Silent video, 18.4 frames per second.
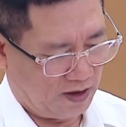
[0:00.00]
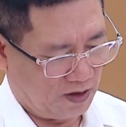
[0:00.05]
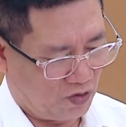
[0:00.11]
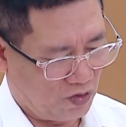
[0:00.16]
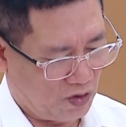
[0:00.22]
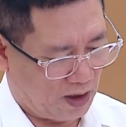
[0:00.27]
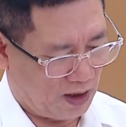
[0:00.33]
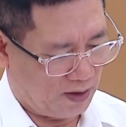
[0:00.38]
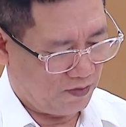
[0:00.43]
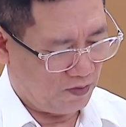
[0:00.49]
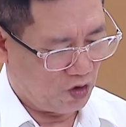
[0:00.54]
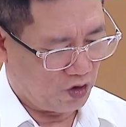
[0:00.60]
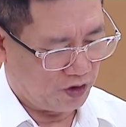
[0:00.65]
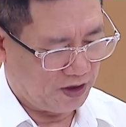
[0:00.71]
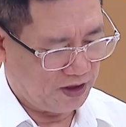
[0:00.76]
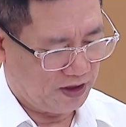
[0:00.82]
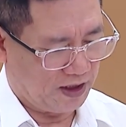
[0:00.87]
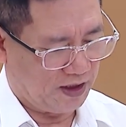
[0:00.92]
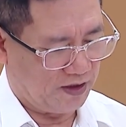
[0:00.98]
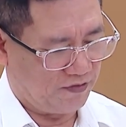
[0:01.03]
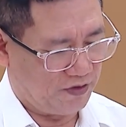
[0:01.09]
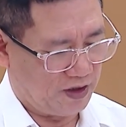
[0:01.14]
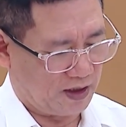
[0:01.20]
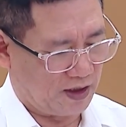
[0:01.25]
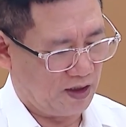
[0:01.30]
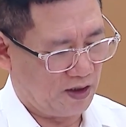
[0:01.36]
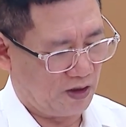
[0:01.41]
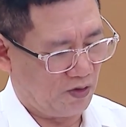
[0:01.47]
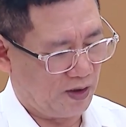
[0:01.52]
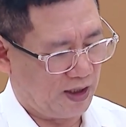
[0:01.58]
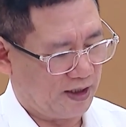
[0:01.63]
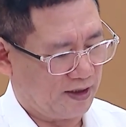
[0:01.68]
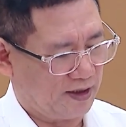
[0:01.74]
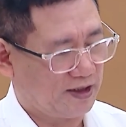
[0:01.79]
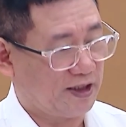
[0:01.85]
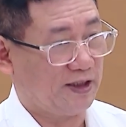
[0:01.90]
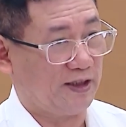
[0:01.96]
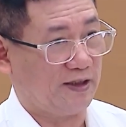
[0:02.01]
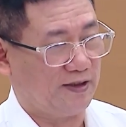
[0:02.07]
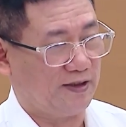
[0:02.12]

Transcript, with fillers: qua mà báo cáo nhận danh